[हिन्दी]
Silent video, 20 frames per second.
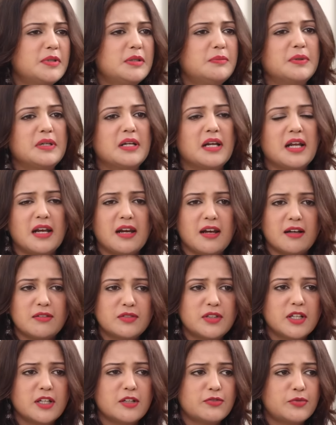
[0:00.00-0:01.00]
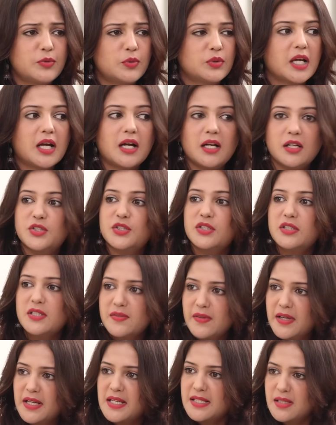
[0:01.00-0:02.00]
पीपल आई लव देयर फूड द कल्चर
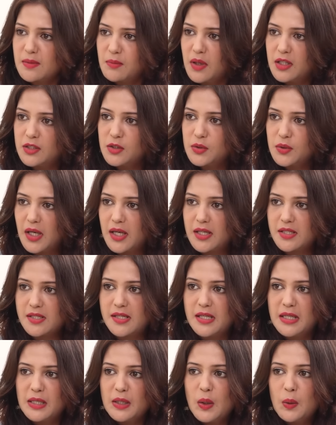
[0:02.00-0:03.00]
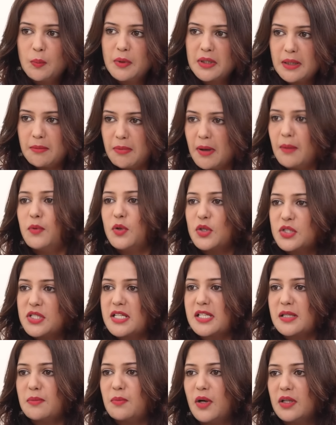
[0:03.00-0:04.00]
इज़ वेरी सिमिलर टू आर्स मतलब हम लोग
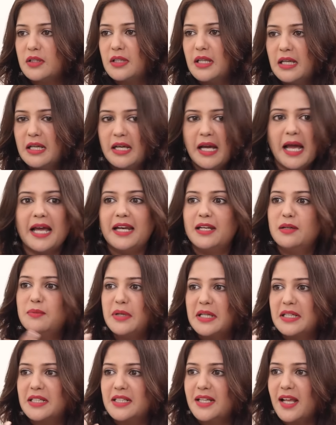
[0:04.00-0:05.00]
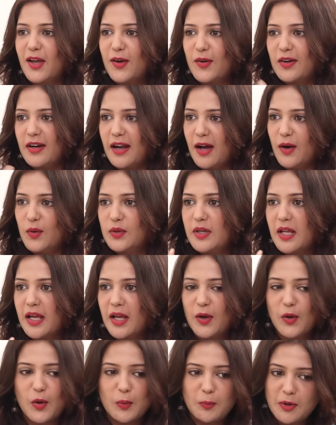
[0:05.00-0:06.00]
जैसे बहुत एनिमेटेड हैं और लाउड
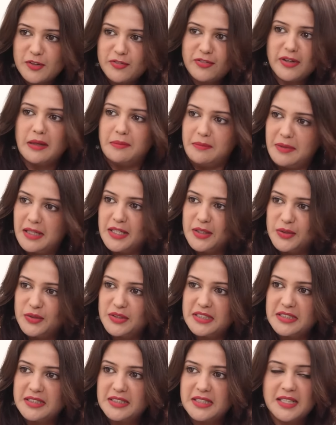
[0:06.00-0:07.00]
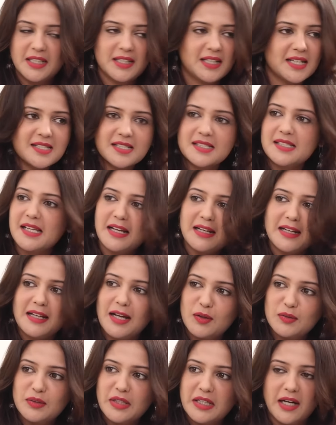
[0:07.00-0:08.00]
हैं और बहुत फैमिली ओरिएंटेड है दैट्स एग्जैक्टली
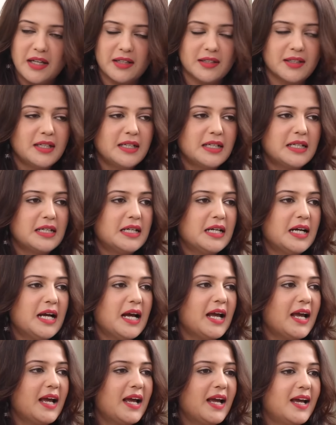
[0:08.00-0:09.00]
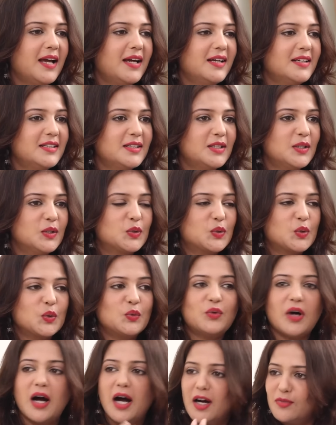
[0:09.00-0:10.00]
हाउ दे आर एंड तो
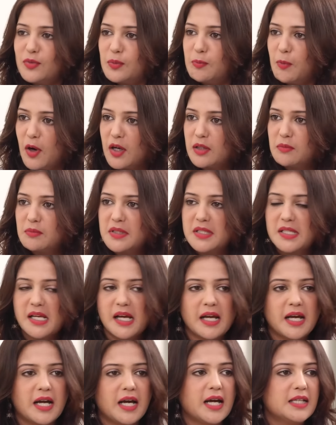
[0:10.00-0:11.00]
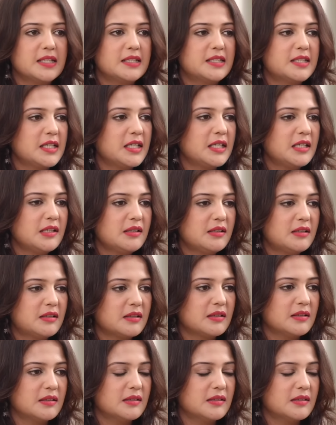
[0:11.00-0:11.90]
वहाँ वो बहुत मज़ा आया आई थिंक